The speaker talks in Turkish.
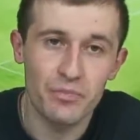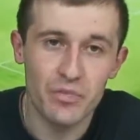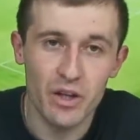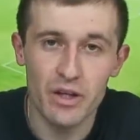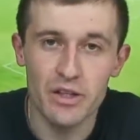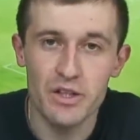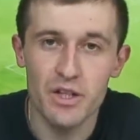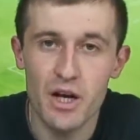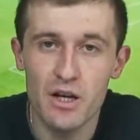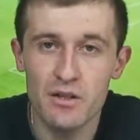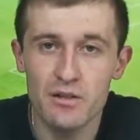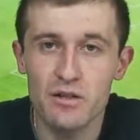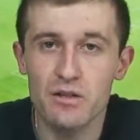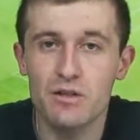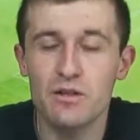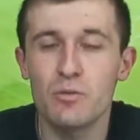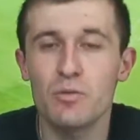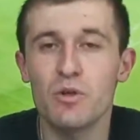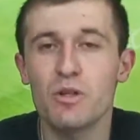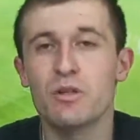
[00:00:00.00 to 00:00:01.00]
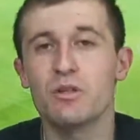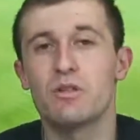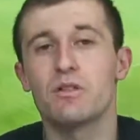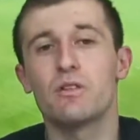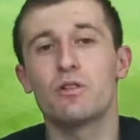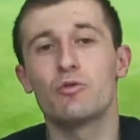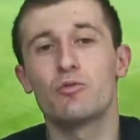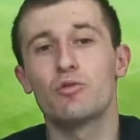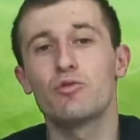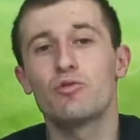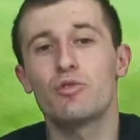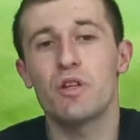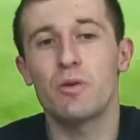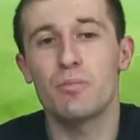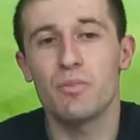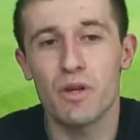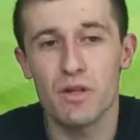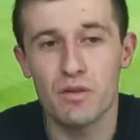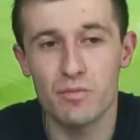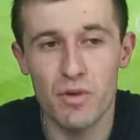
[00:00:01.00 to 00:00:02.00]
yani Chelsea adına bakıldığında Rus
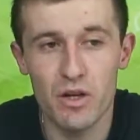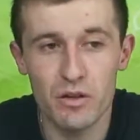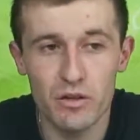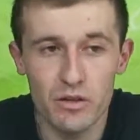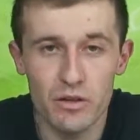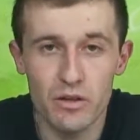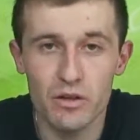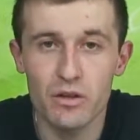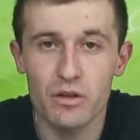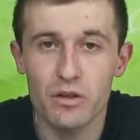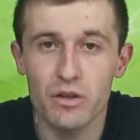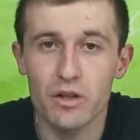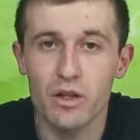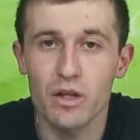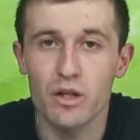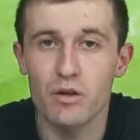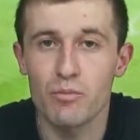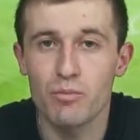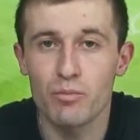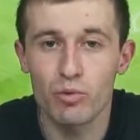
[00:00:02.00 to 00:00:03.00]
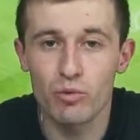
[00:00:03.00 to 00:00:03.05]
deplasmanları e,